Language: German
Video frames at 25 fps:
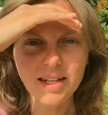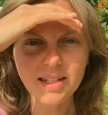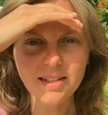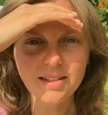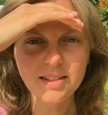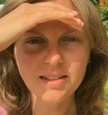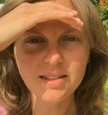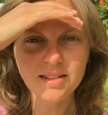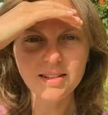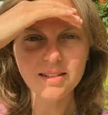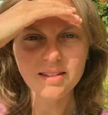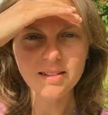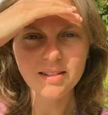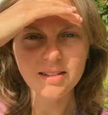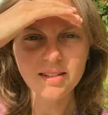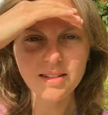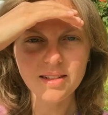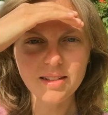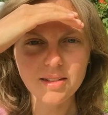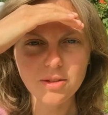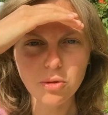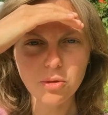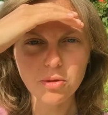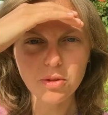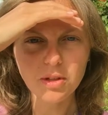Ende
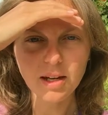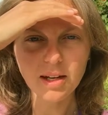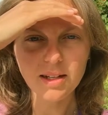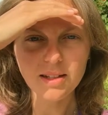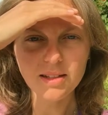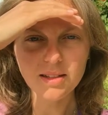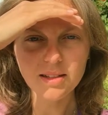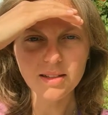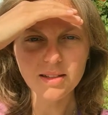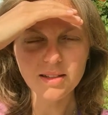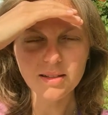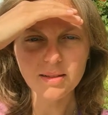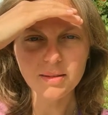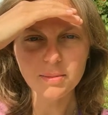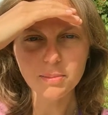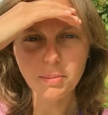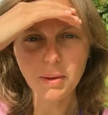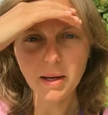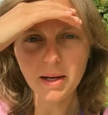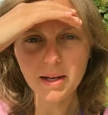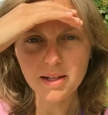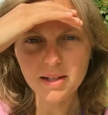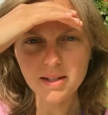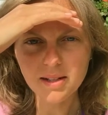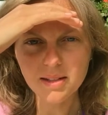des Kongresses
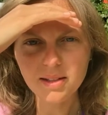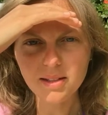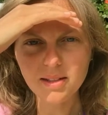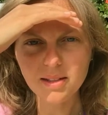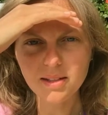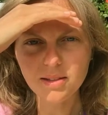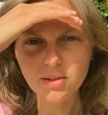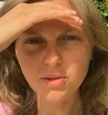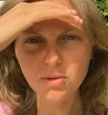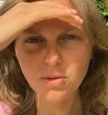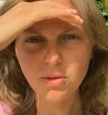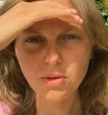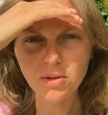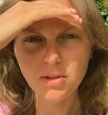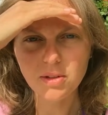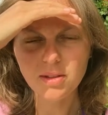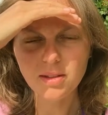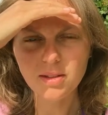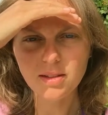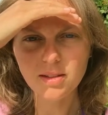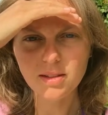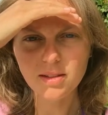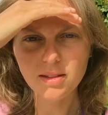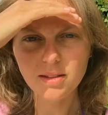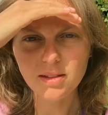bald, also heute
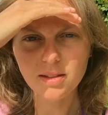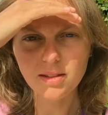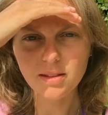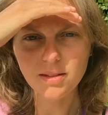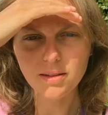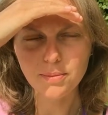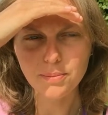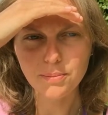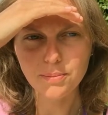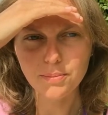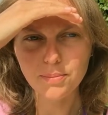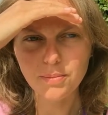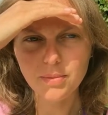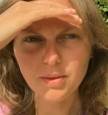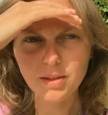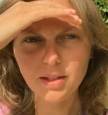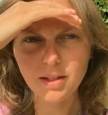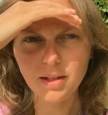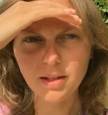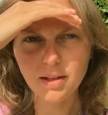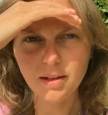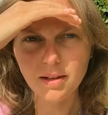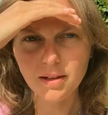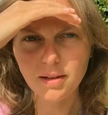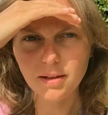ist ähm,
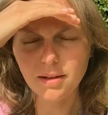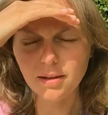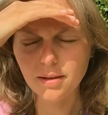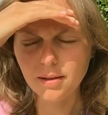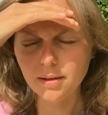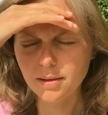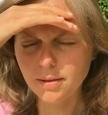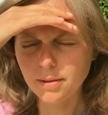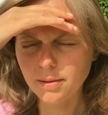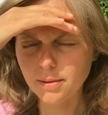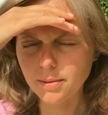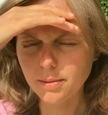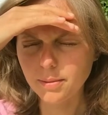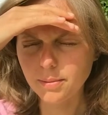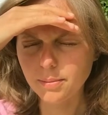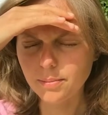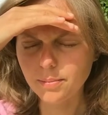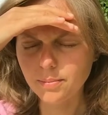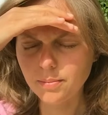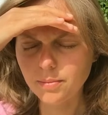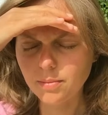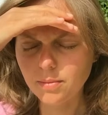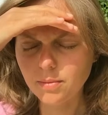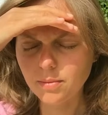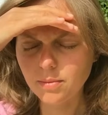der
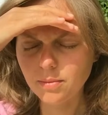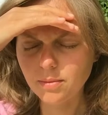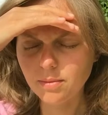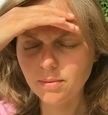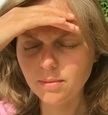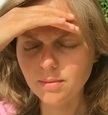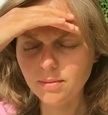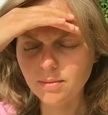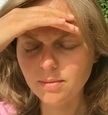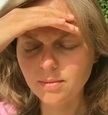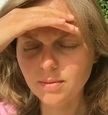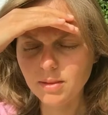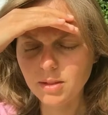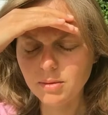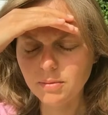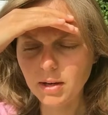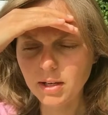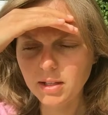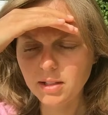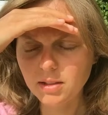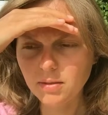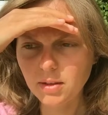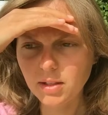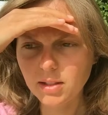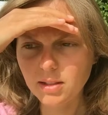
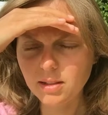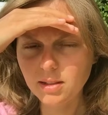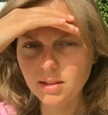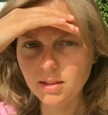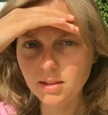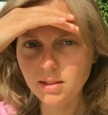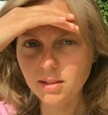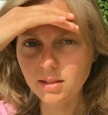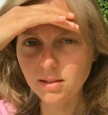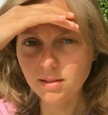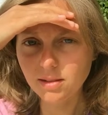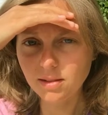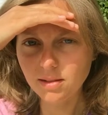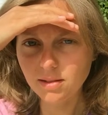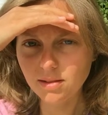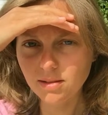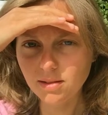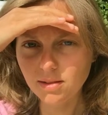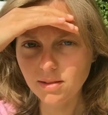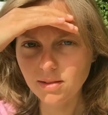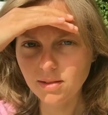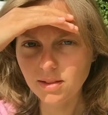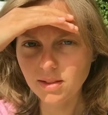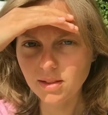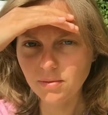
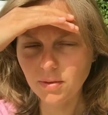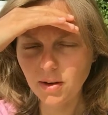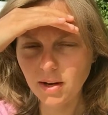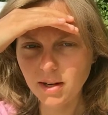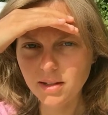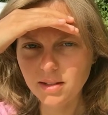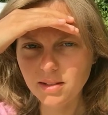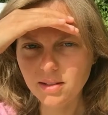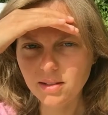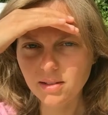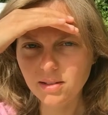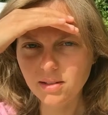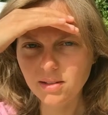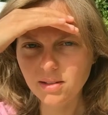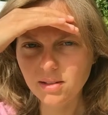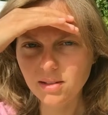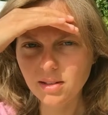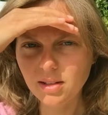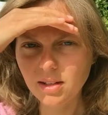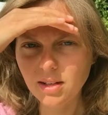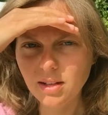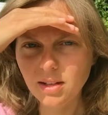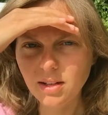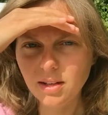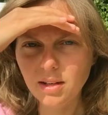22.02.
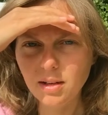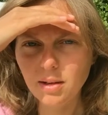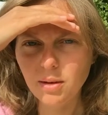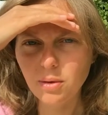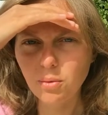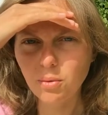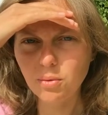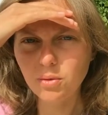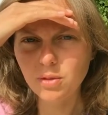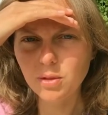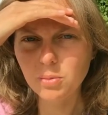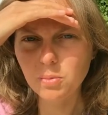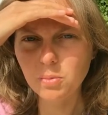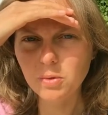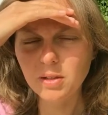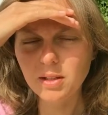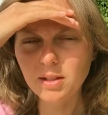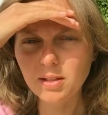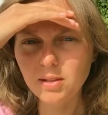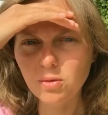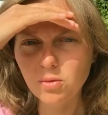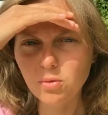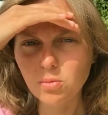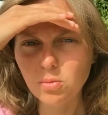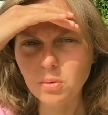Und ich bin
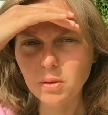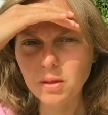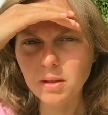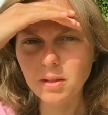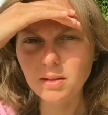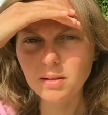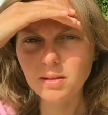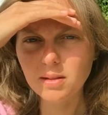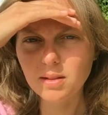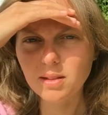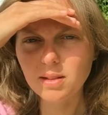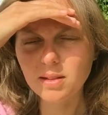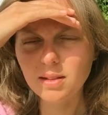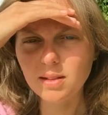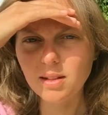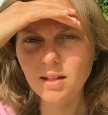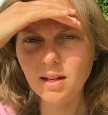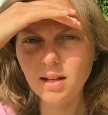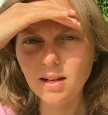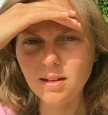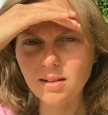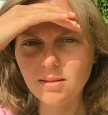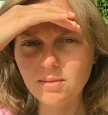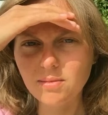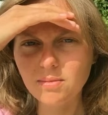jetzt übrigens
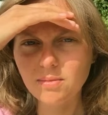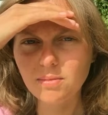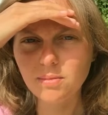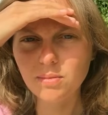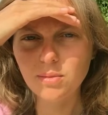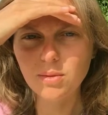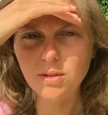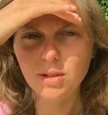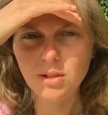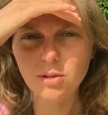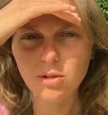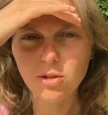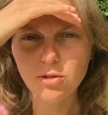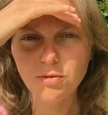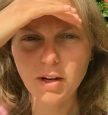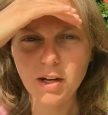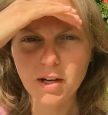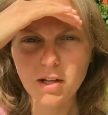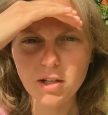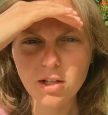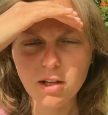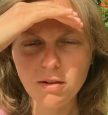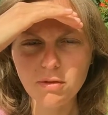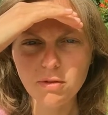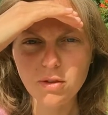an in
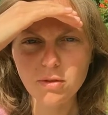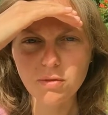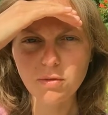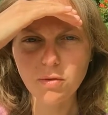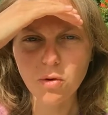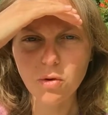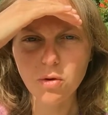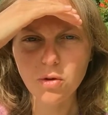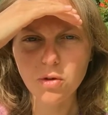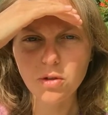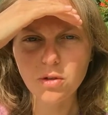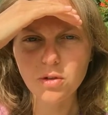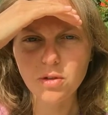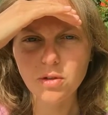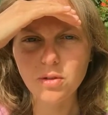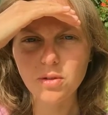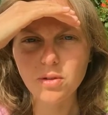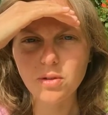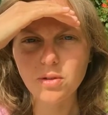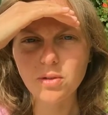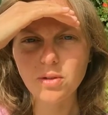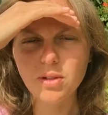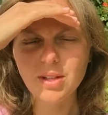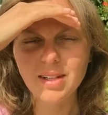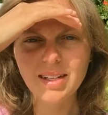
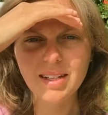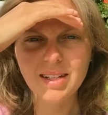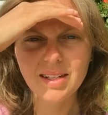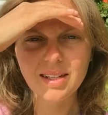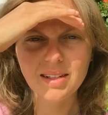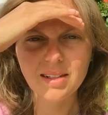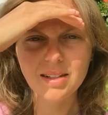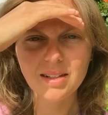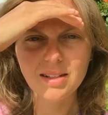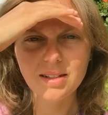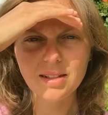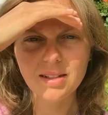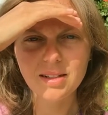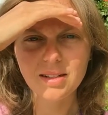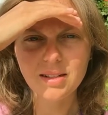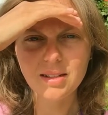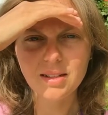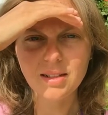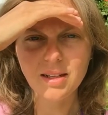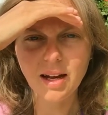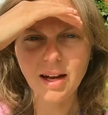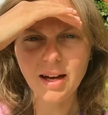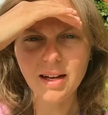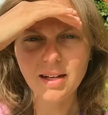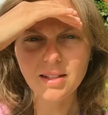Schwangerschaftswoche
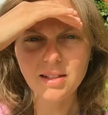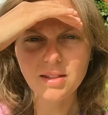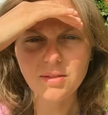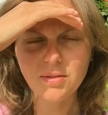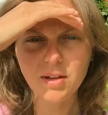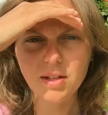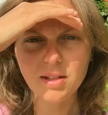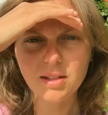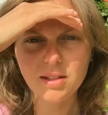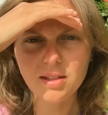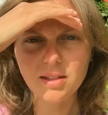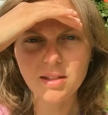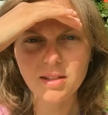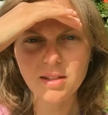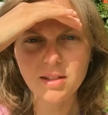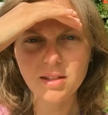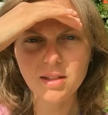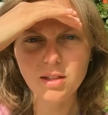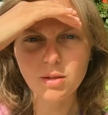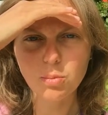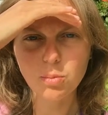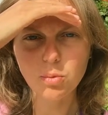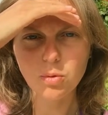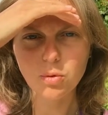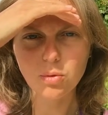
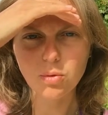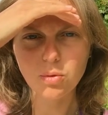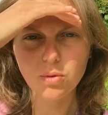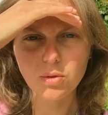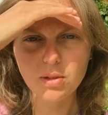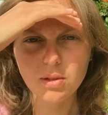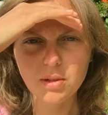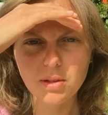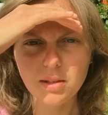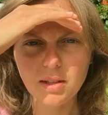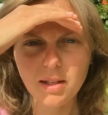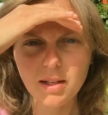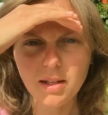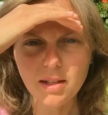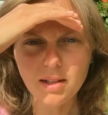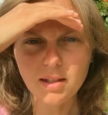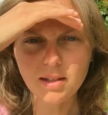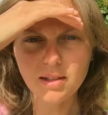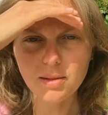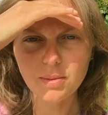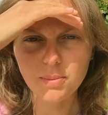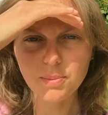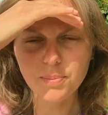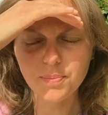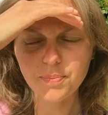23 plus
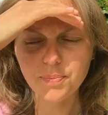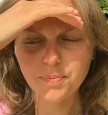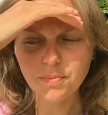6.